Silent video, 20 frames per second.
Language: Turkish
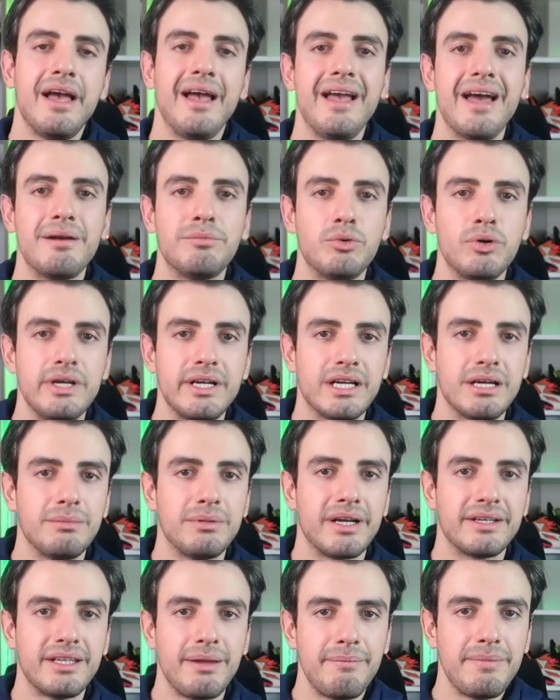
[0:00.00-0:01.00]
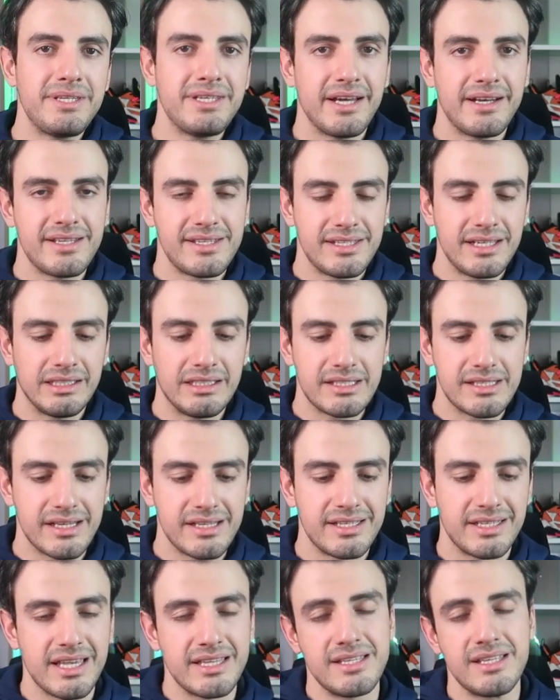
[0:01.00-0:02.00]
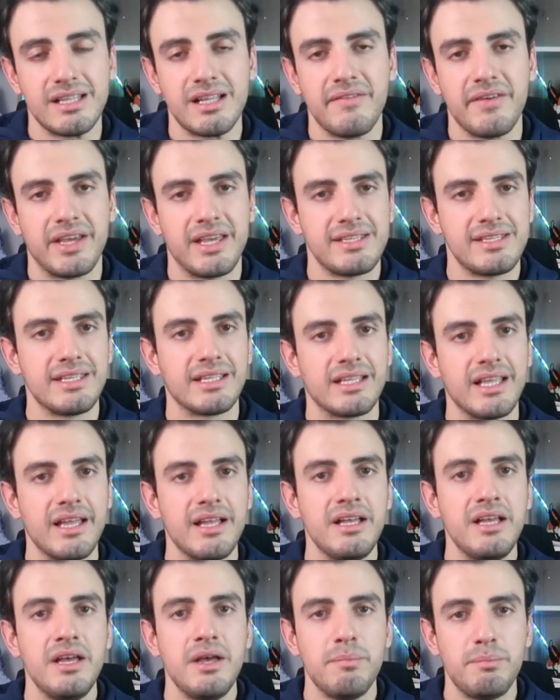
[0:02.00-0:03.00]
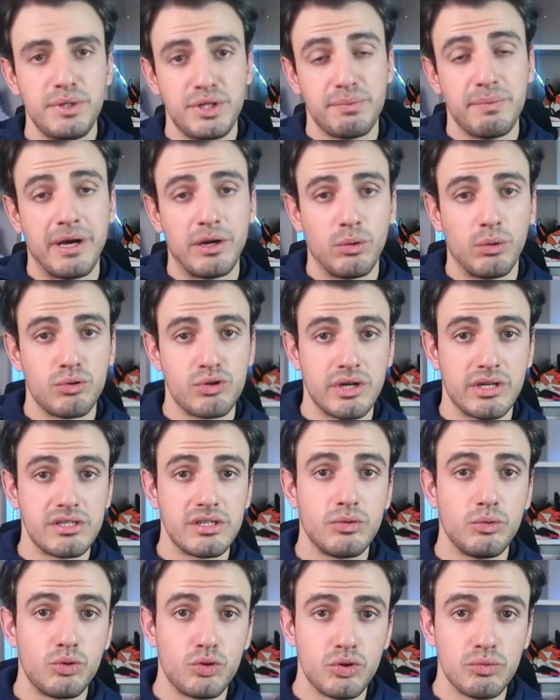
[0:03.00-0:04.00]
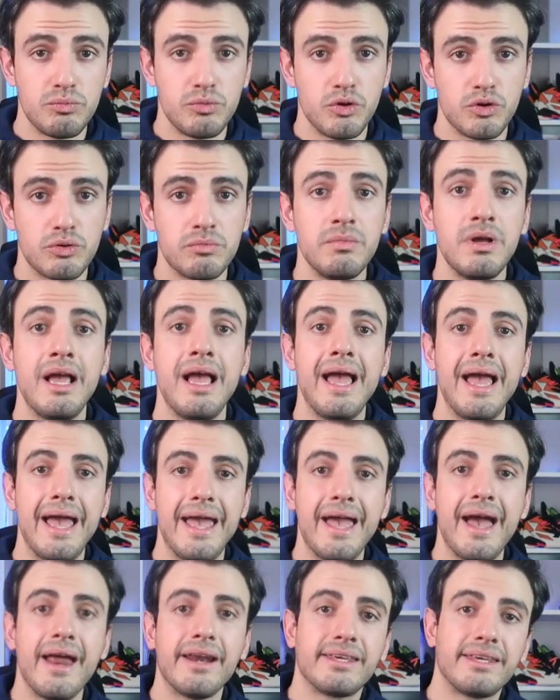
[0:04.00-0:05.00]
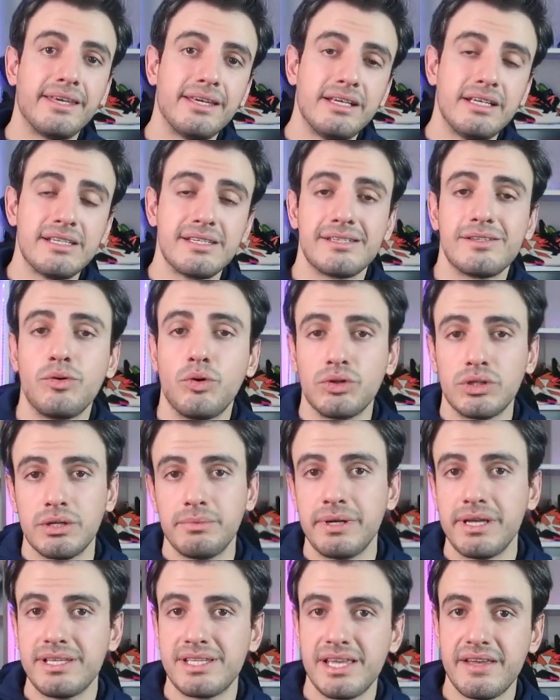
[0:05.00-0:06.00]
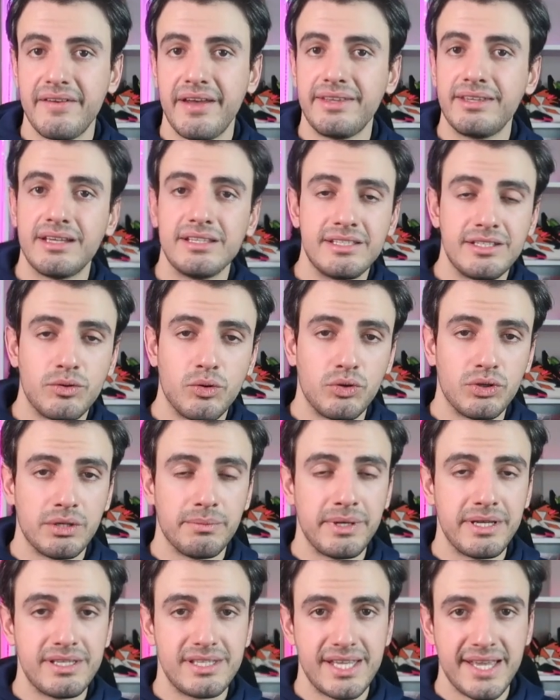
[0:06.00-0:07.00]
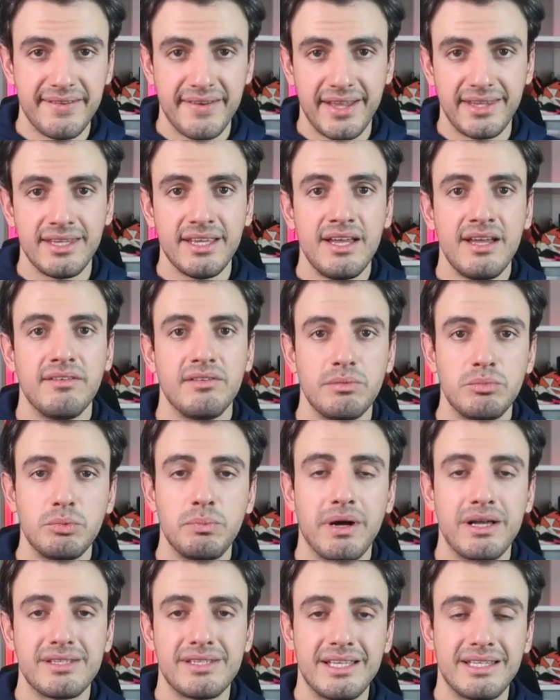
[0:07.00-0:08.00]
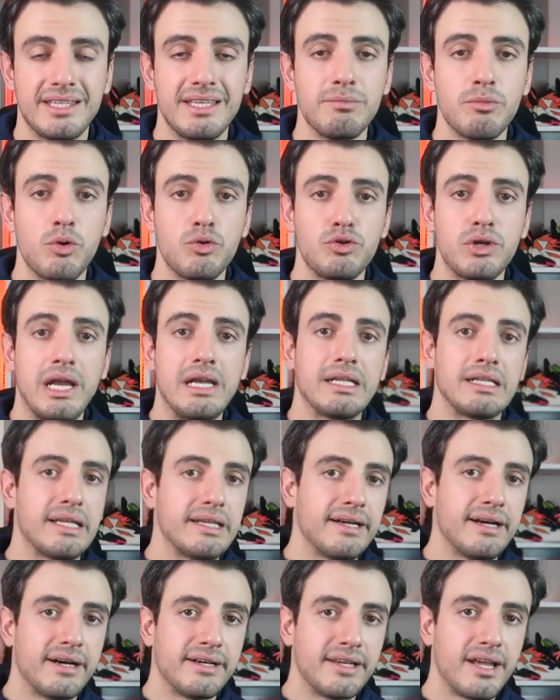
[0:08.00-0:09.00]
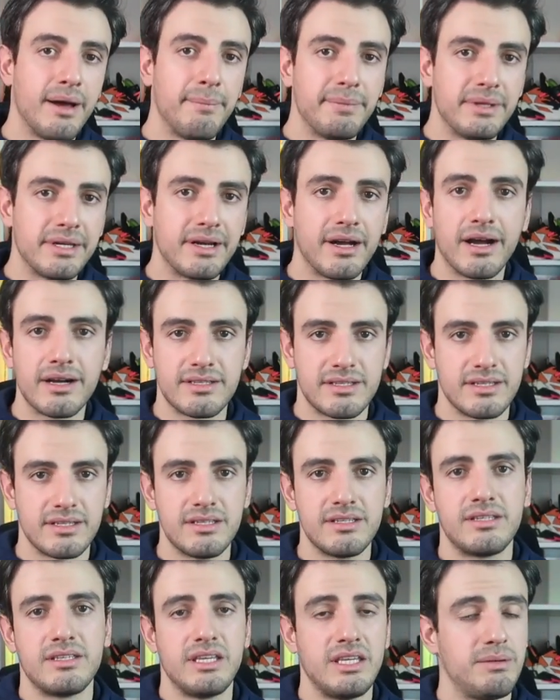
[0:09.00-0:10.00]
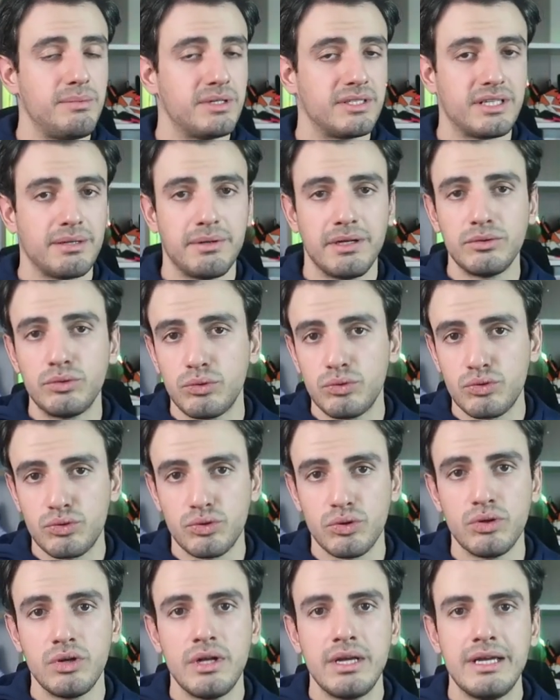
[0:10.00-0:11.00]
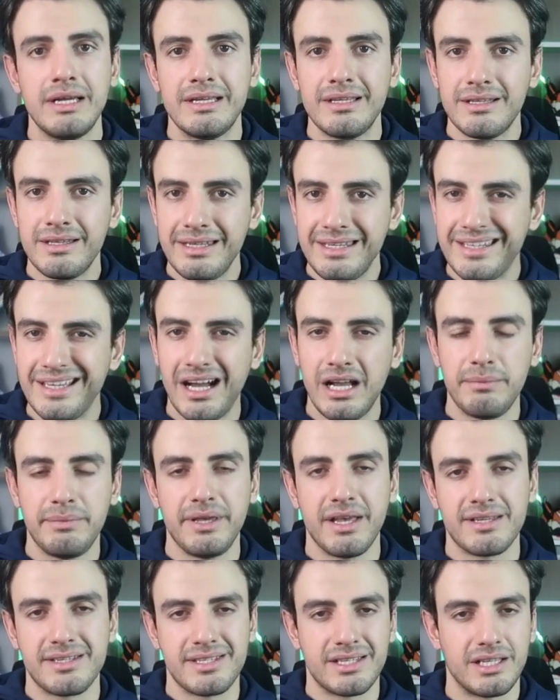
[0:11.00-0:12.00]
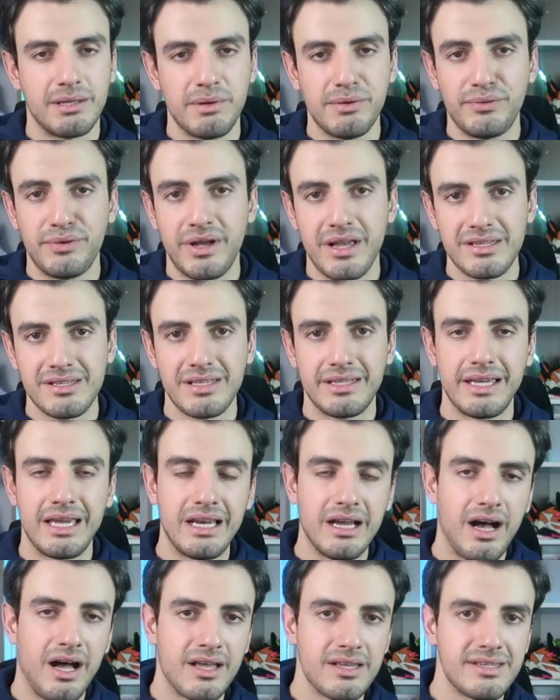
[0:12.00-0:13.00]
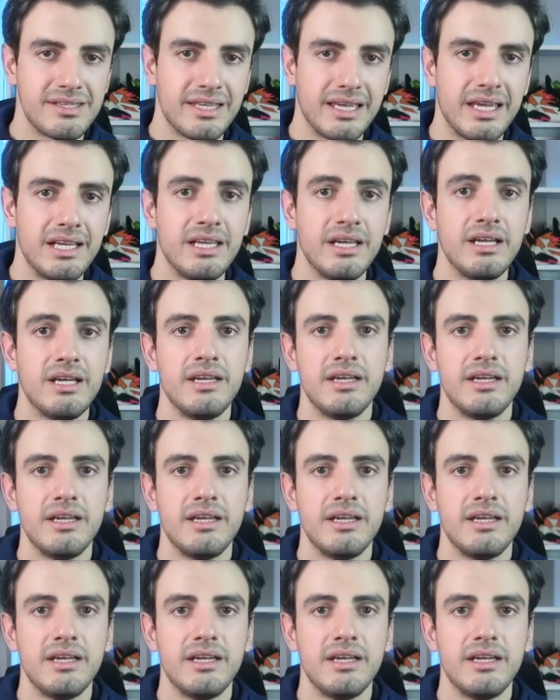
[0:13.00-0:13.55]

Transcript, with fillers: Eğer bu ayakkabılardan bir tanesini alırsanız kesinlikle ve kesinlikle pişman olacağınızı düşünmüyorum. Eğer ki hızlı oynamayı seven, atik oynamayı seven ve bu bahsettiğim özellikleri arayan bir guardsınız, iyi bir tavan tutuşu, ideal bir yastık ama fazla değil, az değil,